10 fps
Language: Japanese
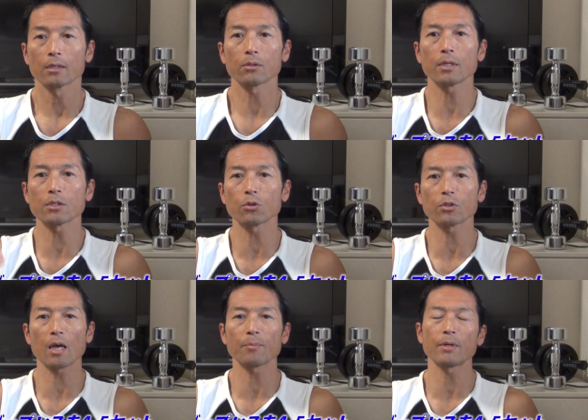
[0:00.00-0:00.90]
それで
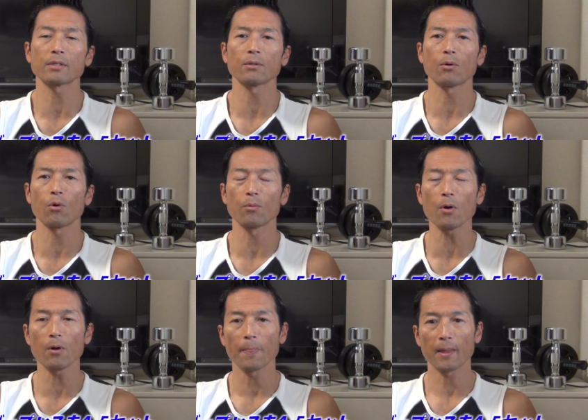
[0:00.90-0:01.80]
ショルダープレスの方
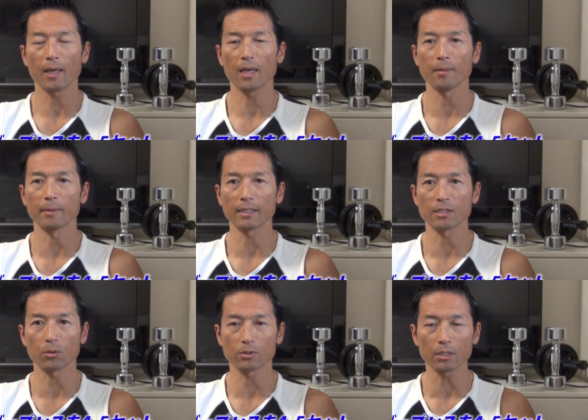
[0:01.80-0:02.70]
も、えー、また
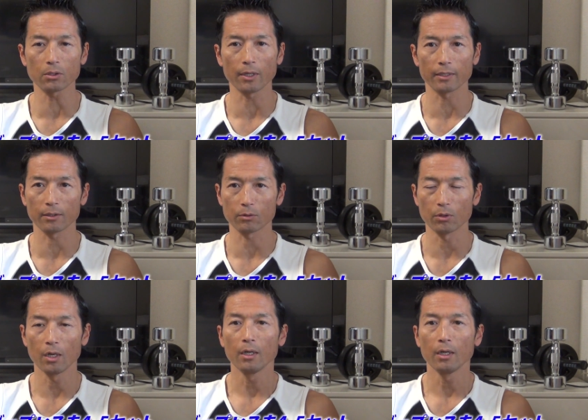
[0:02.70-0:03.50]
4、5セットやっていく